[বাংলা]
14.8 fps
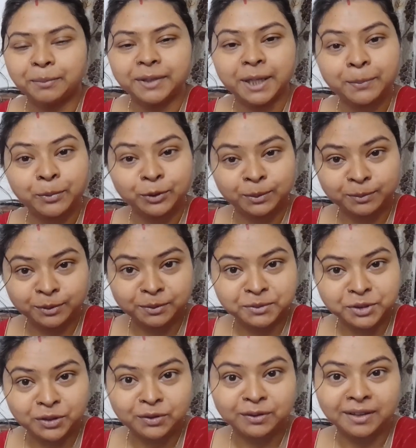বিয়ের প্রথম প্রথম
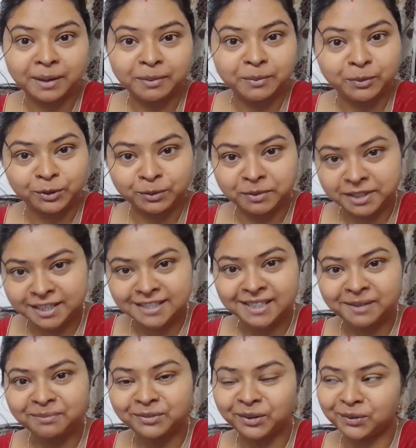যখন আমি প্রথম
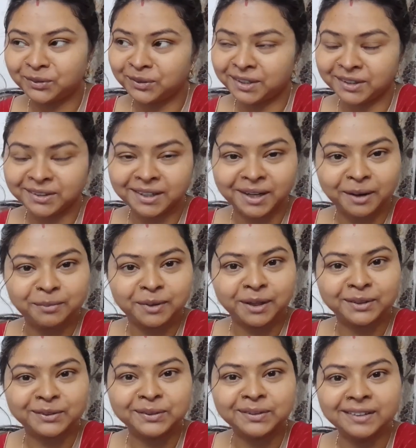এসেছিলাম তখন অনেক খারাপ
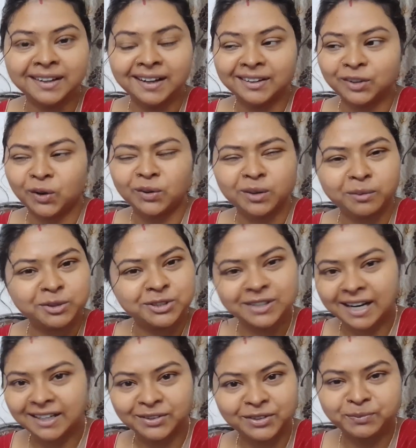লাগতো তখন অবশ্য
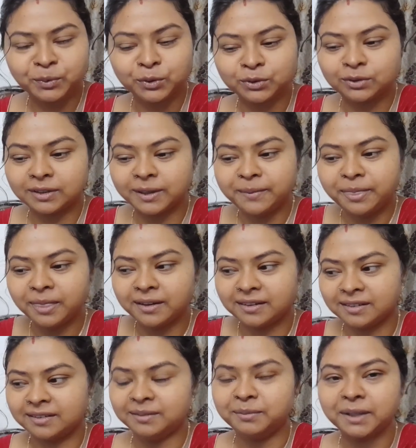নাইট ডিউটি পড়তো না
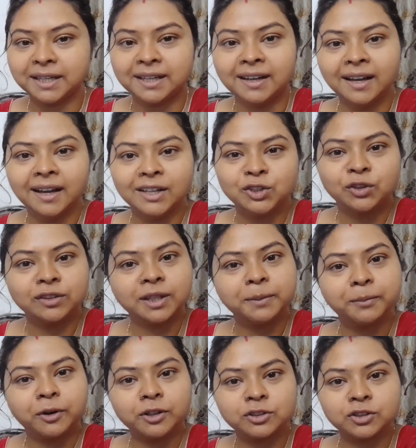মানে সন্ধ্যার
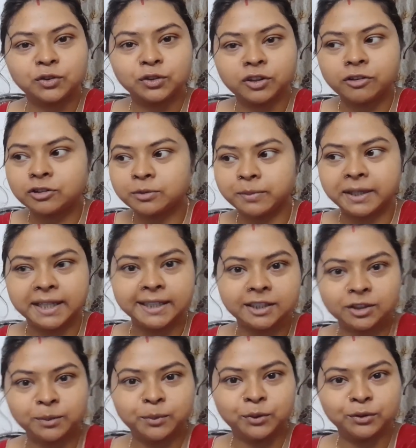পরে যদি কোথাও একটু বেরিয়ে
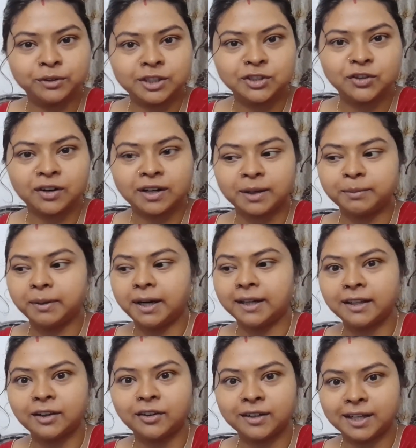যেত বন্ধুদের সঙ্গে বা
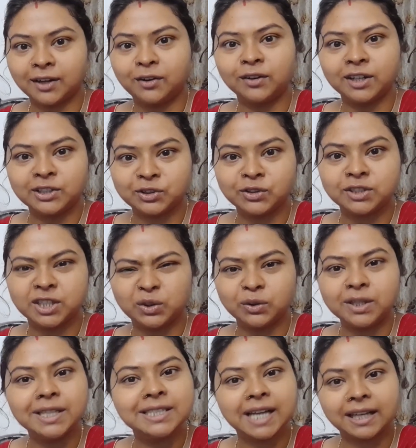আধা ঘন্টা এক ঘন্টার জন্য যেত
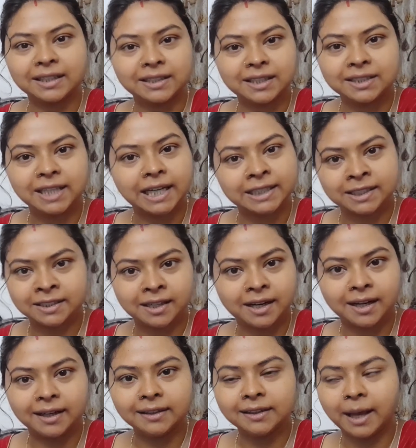এই সাতটা সাড়ে সাতটা
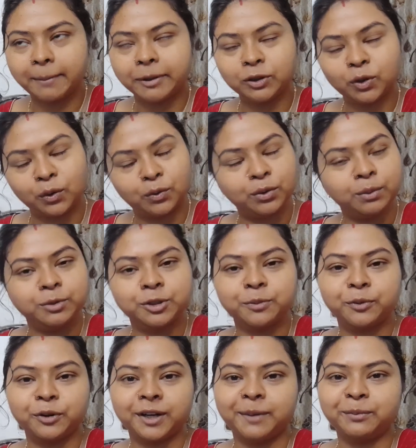নাগাদ আমার তখনও ভীষণ
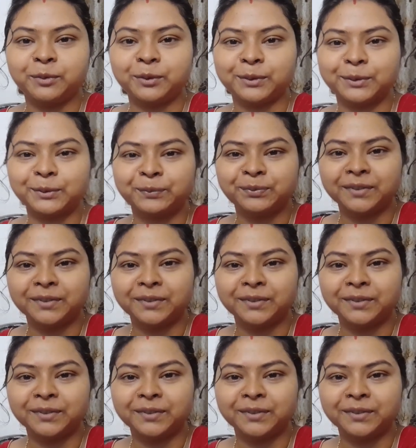মন খারাপ করতো